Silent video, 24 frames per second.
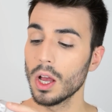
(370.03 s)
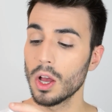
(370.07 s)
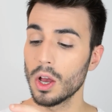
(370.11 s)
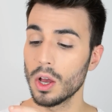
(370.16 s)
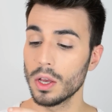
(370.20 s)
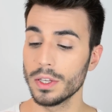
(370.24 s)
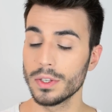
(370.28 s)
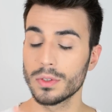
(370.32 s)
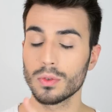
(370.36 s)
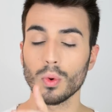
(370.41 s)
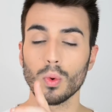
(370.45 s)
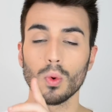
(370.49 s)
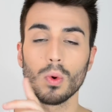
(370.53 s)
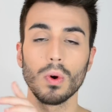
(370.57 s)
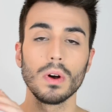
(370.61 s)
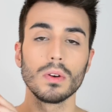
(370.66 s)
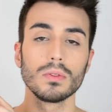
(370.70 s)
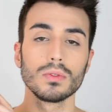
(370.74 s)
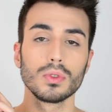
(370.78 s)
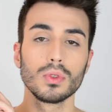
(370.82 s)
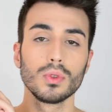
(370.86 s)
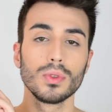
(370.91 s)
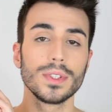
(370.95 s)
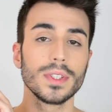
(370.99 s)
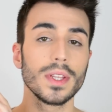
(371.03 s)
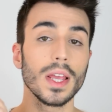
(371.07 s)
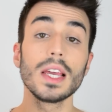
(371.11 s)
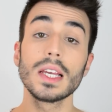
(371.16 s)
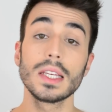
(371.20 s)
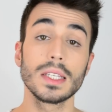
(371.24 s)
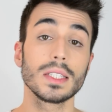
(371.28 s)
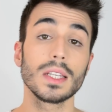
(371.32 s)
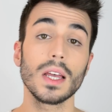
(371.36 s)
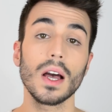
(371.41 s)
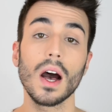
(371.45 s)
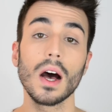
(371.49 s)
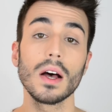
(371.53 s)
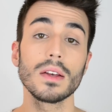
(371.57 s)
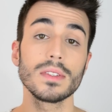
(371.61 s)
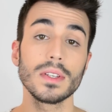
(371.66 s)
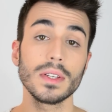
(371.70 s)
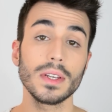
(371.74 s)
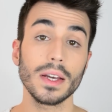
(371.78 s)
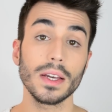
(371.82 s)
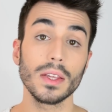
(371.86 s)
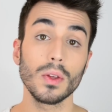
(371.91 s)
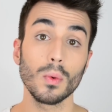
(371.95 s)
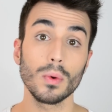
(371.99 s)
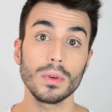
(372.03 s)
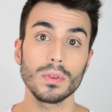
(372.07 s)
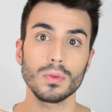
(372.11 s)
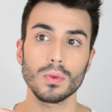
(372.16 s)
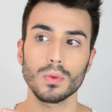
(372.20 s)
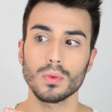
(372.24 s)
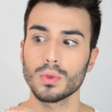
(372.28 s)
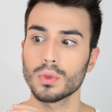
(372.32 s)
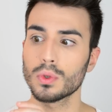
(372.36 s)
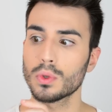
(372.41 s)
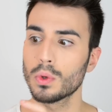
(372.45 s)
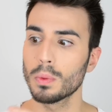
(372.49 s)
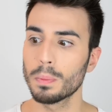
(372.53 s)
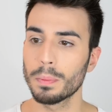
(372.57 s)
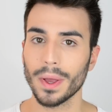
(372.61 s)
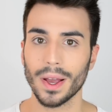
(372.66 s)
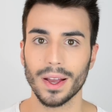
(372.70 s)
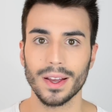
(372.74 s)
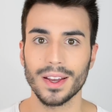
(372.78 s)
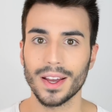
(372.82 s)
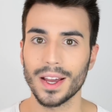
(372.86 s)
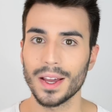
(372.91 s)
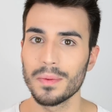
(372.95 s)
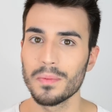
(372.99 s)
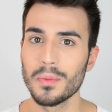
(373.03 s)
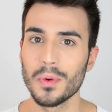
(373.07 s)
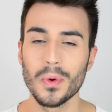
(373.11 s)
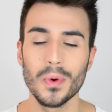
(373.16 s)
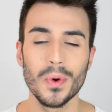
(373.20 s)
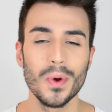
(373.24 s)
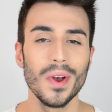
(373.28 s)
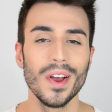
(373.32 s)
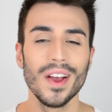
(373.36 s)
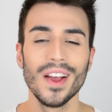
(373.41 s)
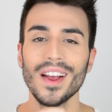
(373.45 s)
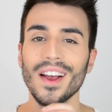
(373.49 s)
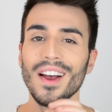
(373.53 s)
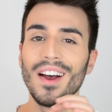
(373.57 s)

Euh, ils sont juste extra ces crayons, ils sont super crémeux,